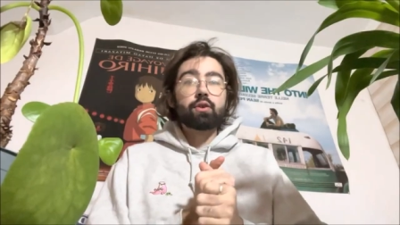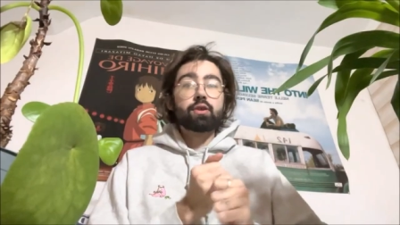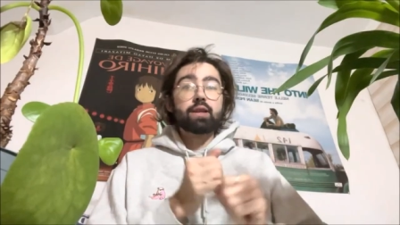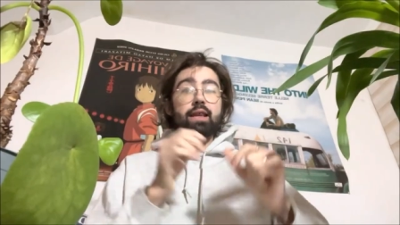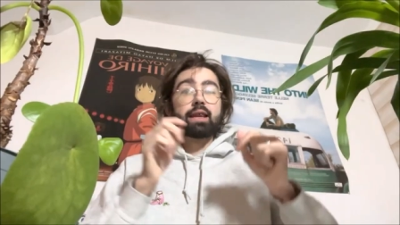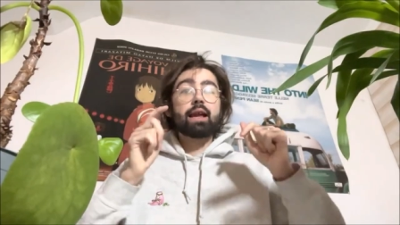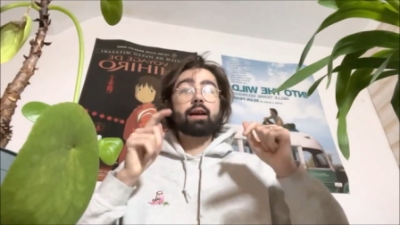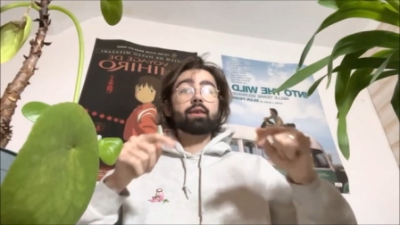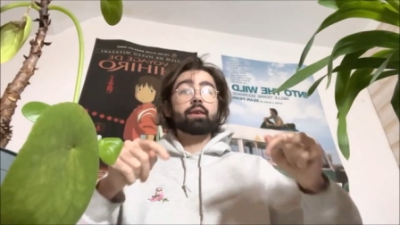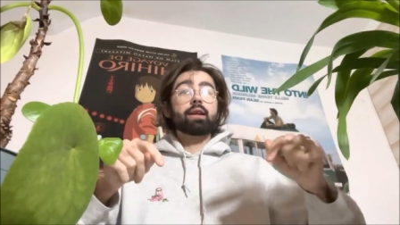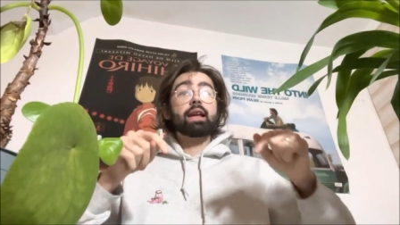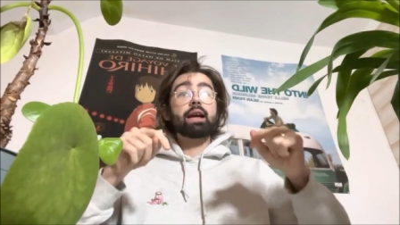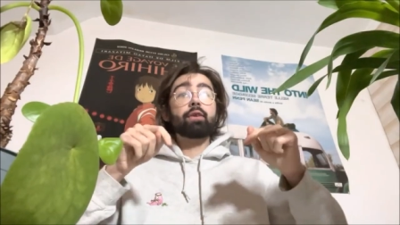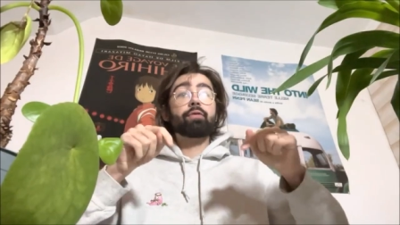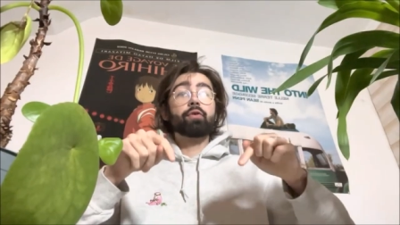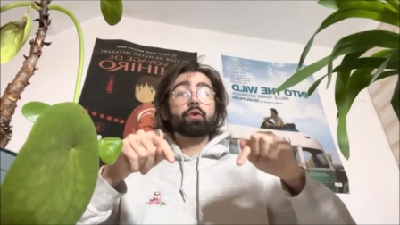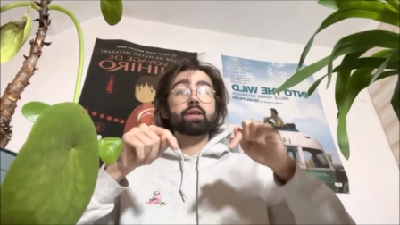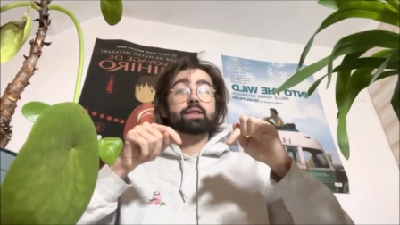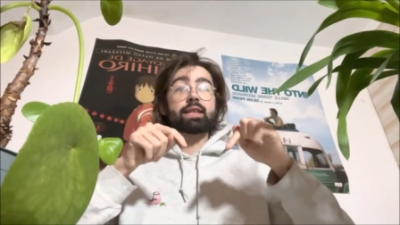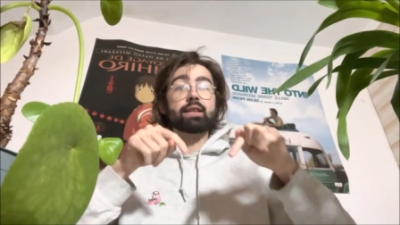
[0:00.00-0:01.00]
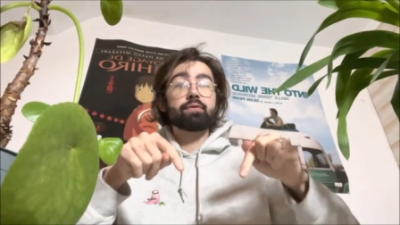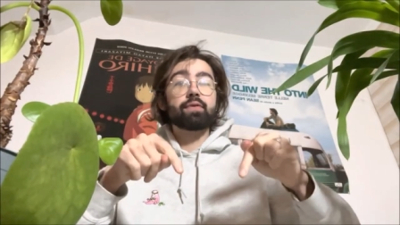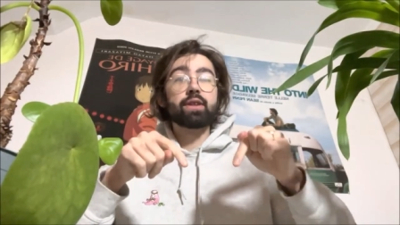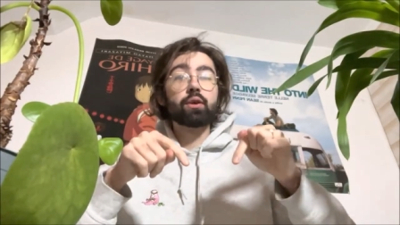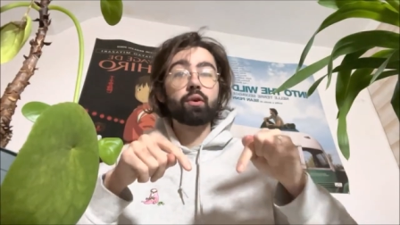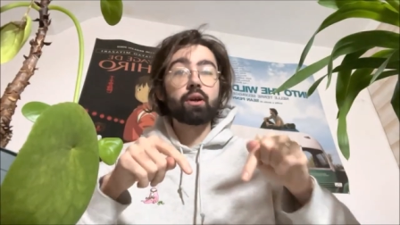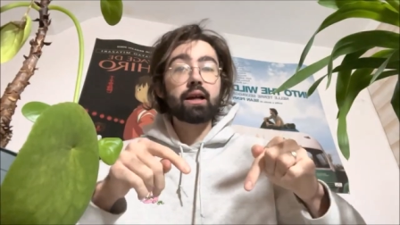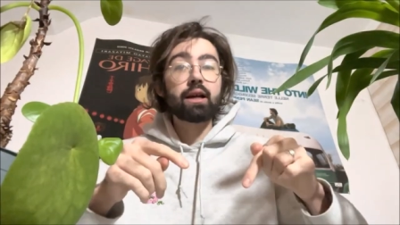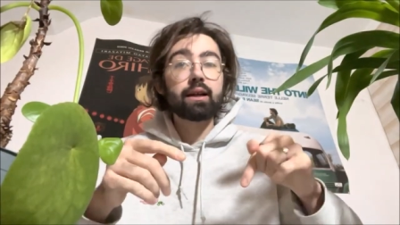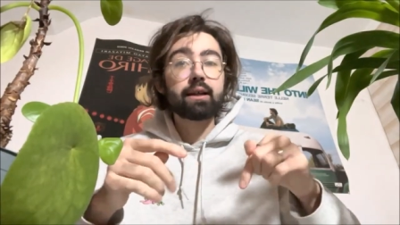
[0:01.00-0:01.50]
Là, là, faut que cette
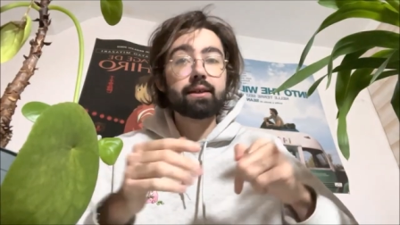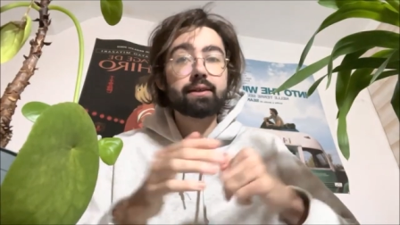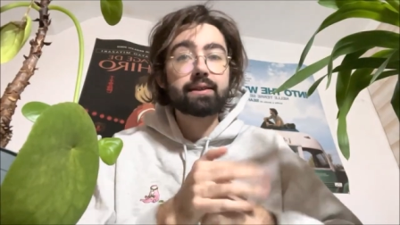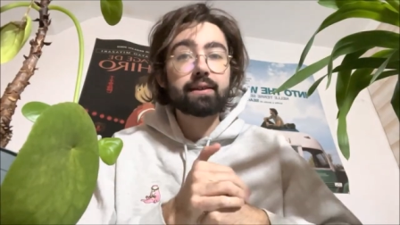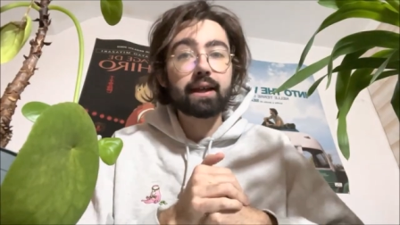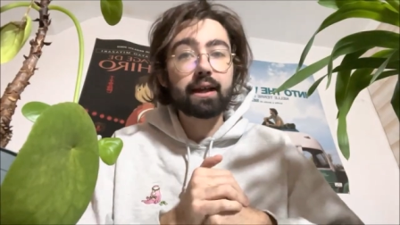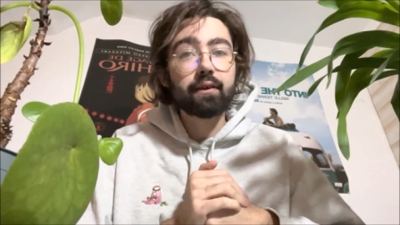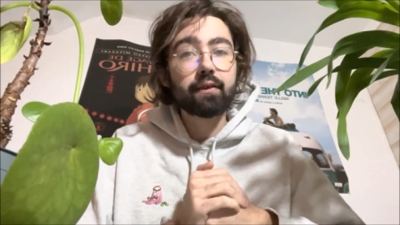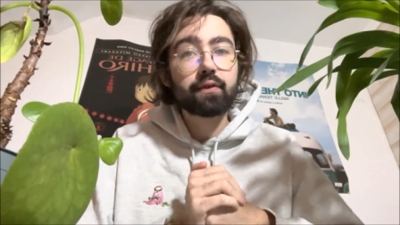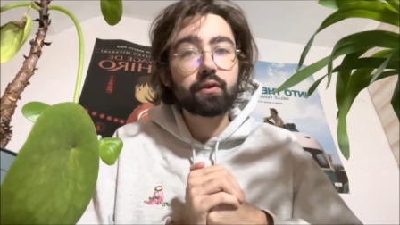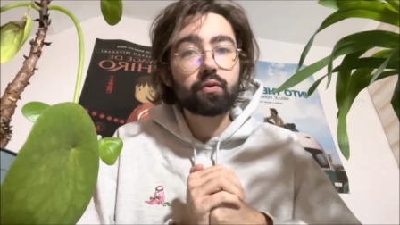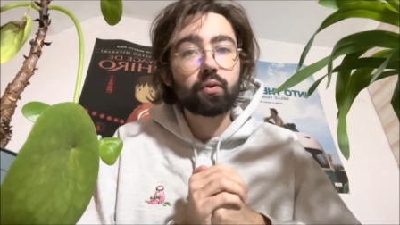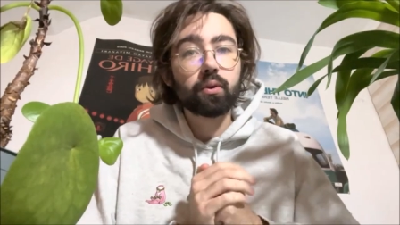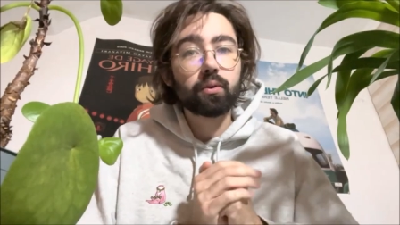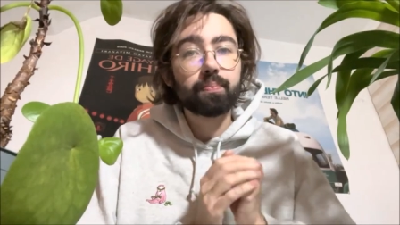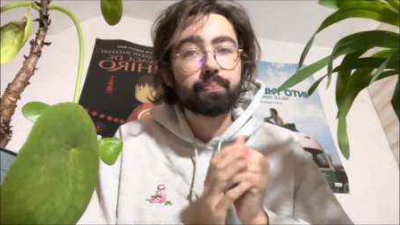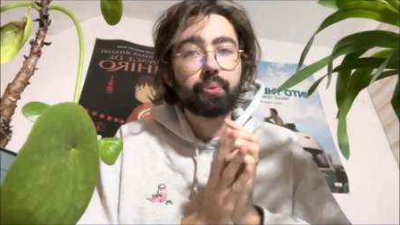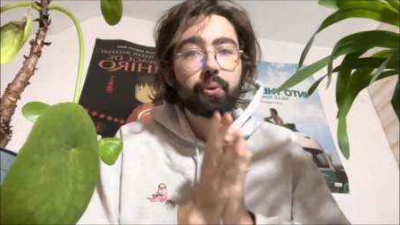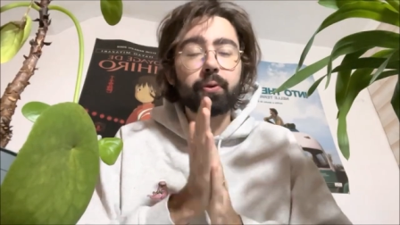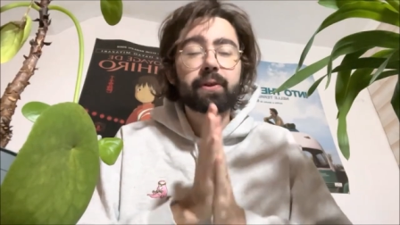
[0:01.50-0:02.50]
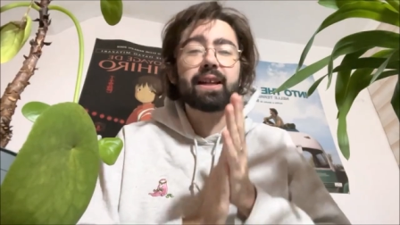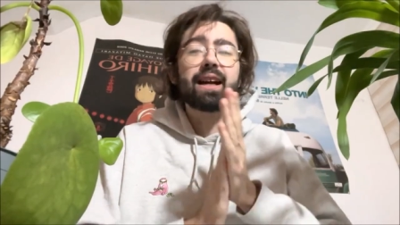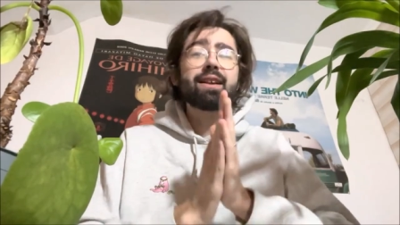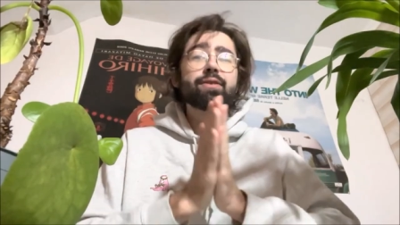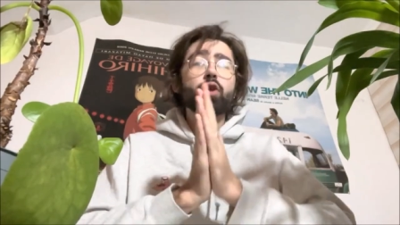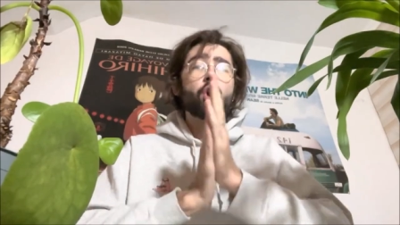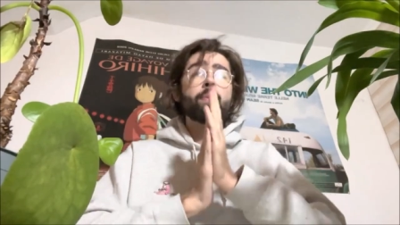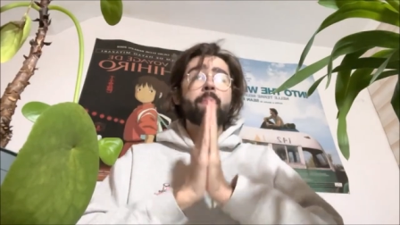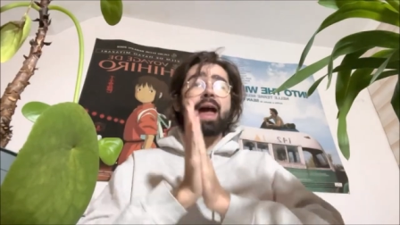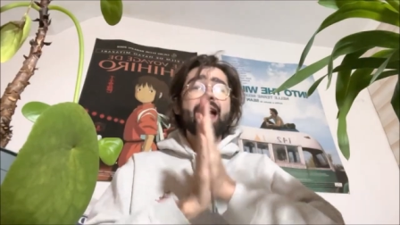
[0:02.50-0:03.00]
vidéo-là, elle, elle, soit... Putain
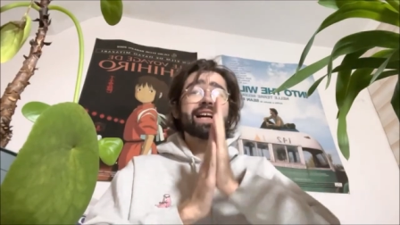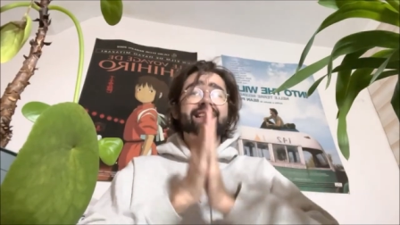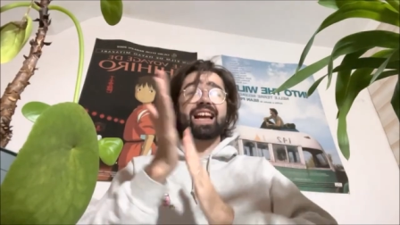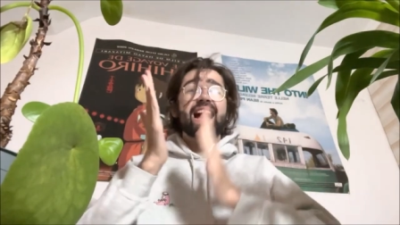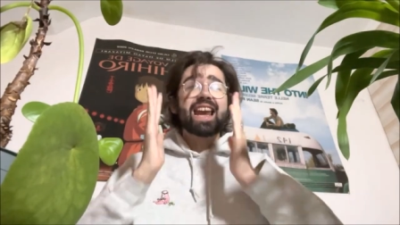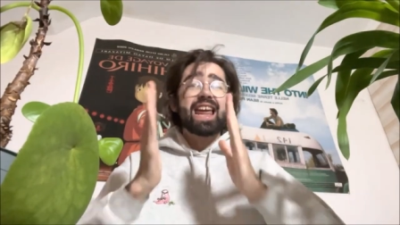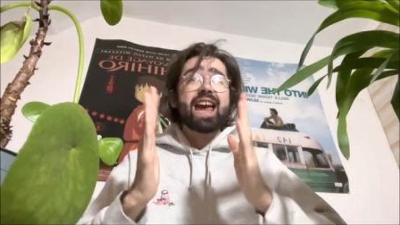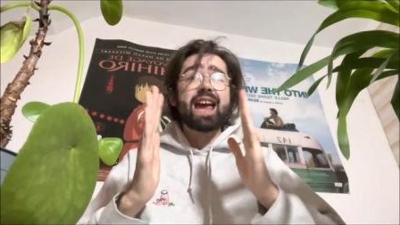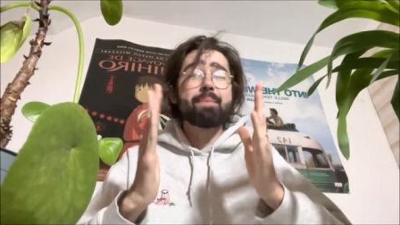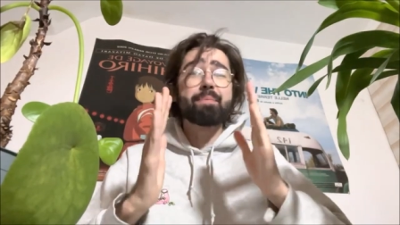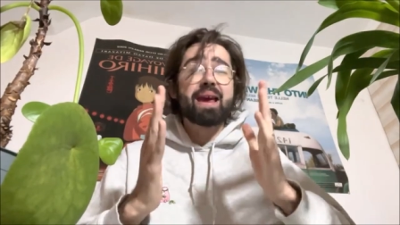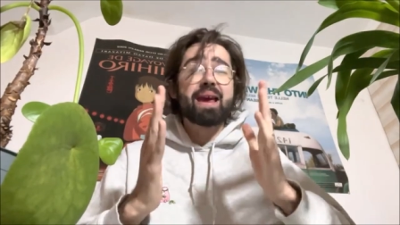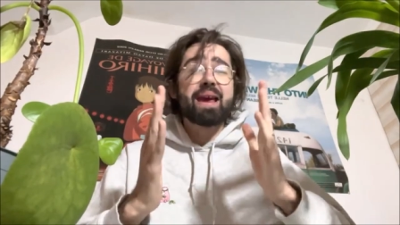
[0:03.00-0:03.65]
de merde, allez, mais...